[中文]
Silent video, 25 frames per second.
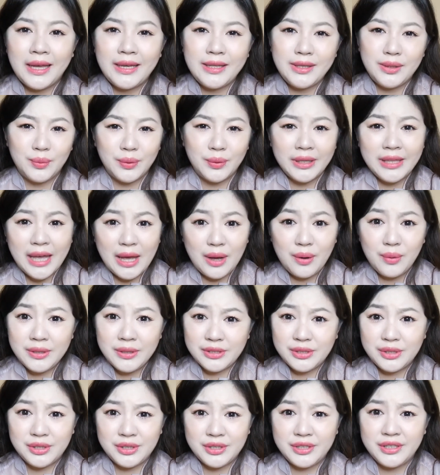以为它
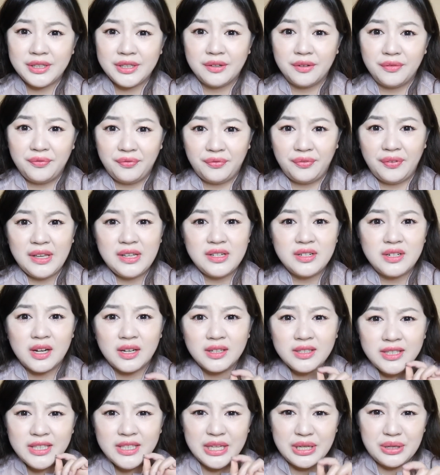会是一个非
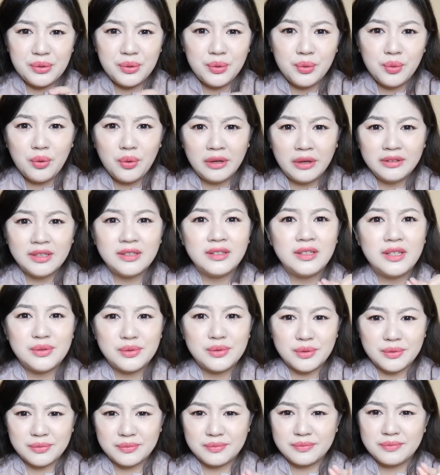常荧光的那
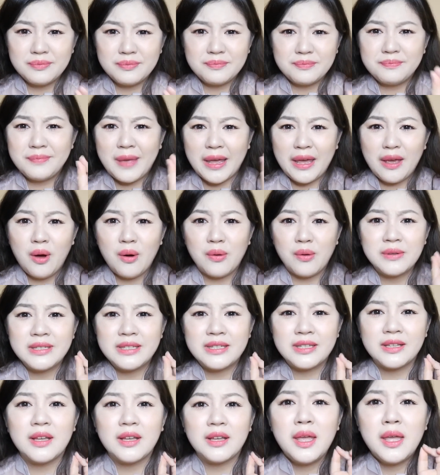种玫红
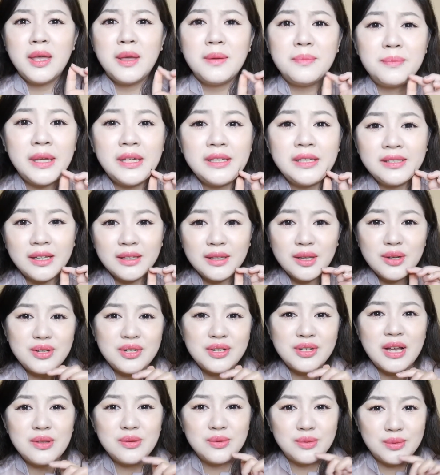色，没想到
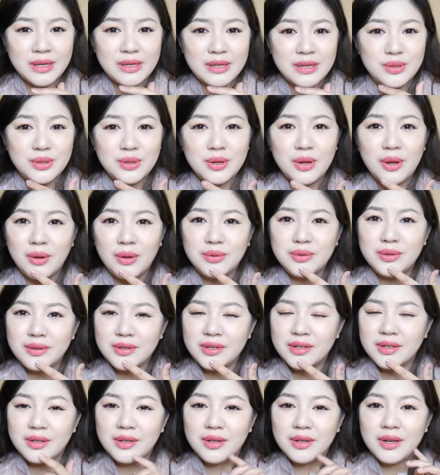上嘴之后就
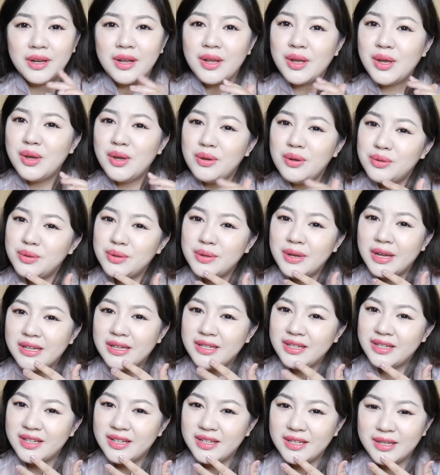是，居
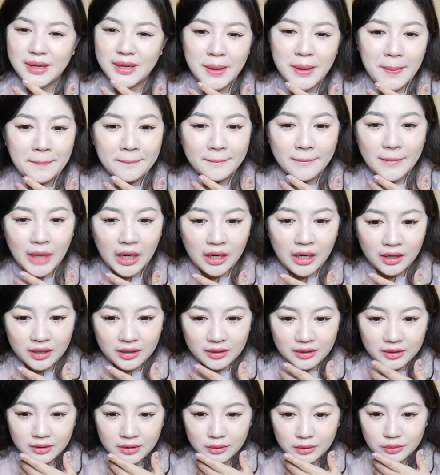然是
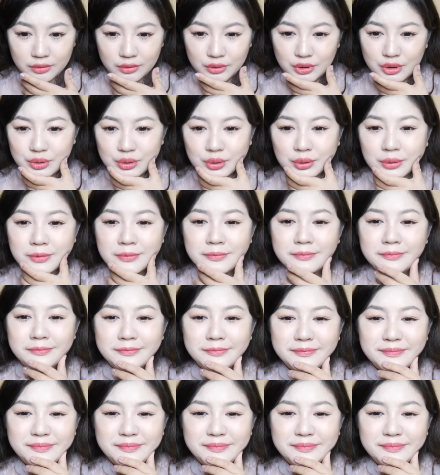这种